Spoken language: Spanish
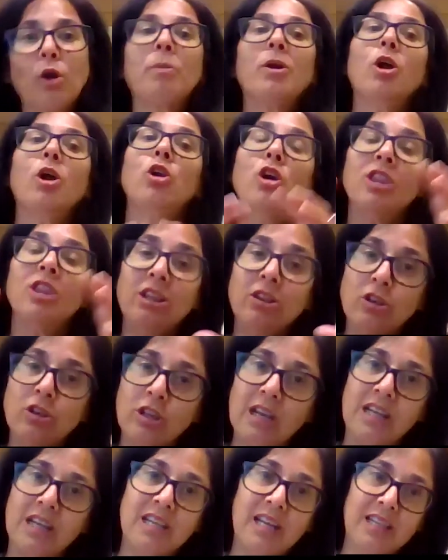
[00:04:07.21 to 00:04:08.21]
pero no dentro de
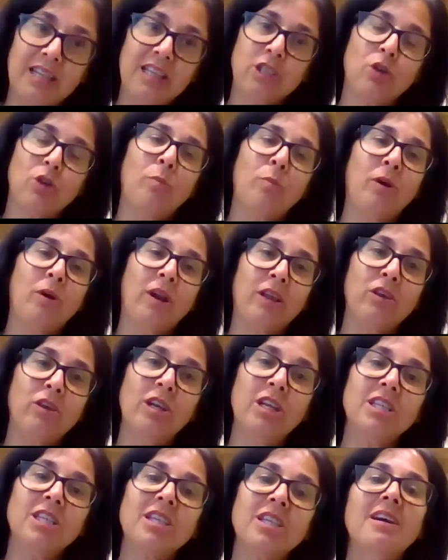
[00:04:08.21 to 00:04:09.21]
las grandes
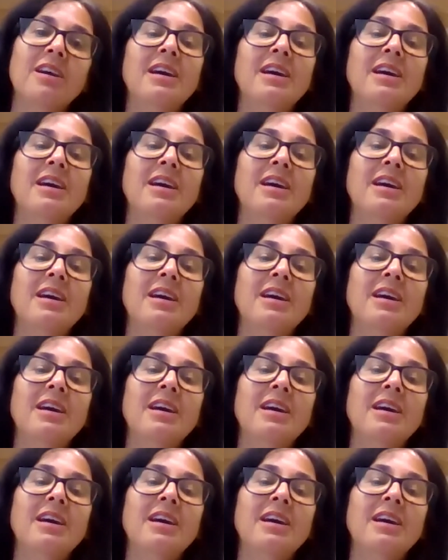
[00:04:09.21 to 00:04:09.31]
corporaciones,